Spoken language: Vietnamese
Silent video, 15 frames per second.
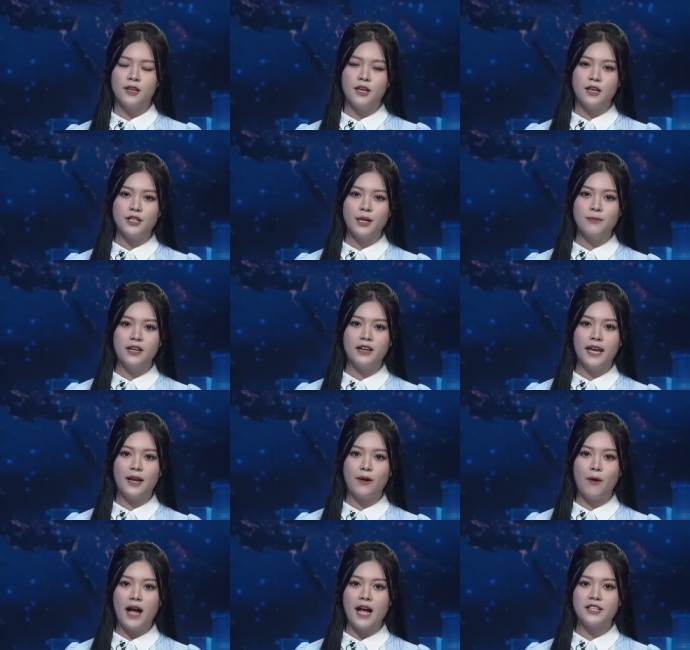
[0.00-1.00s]
Trong những ngày
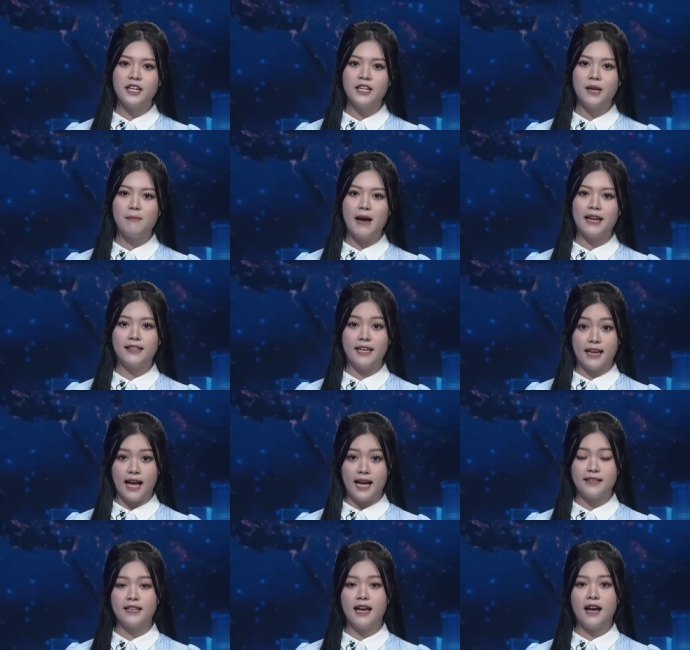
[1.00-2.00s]
qua, trên địa bàn tỉnh
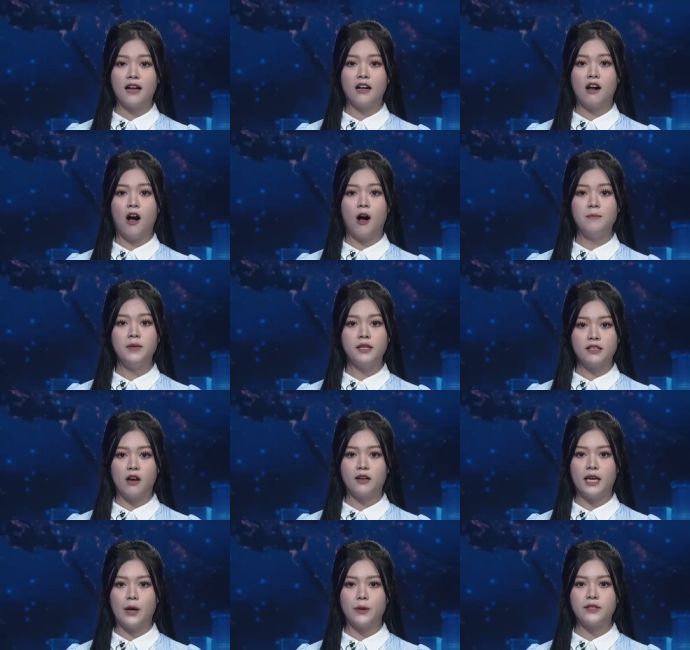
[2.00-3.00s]
Hà Giang có mưa to
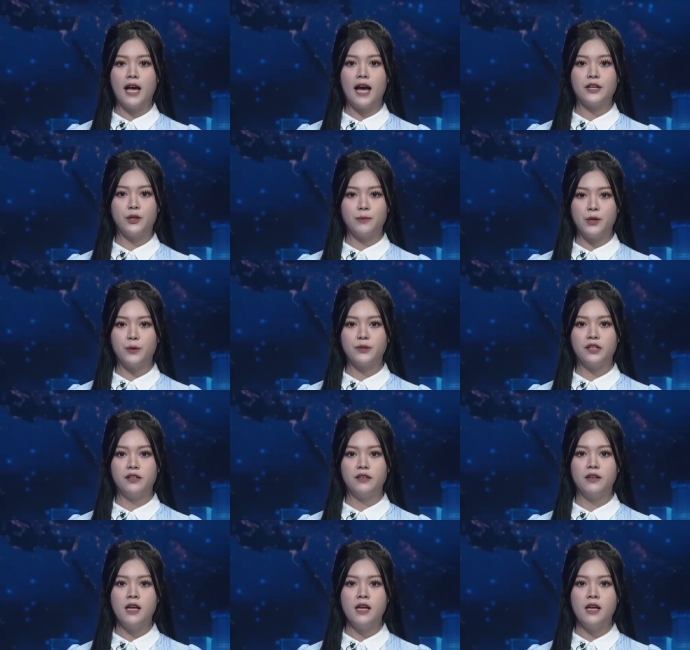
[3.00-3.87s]
kéo dài trong nhiều giờ.